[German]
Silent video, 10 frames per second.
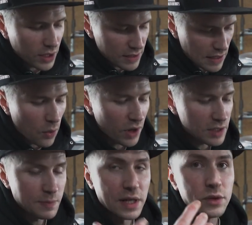jetzt auch
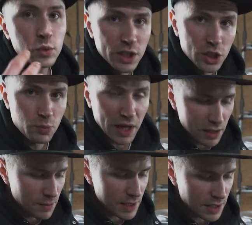erstmal nur die
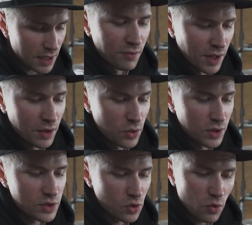Spachtelmasse an. Können wir
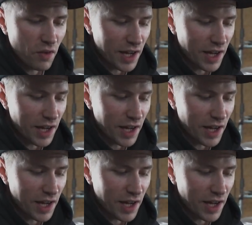natürlich so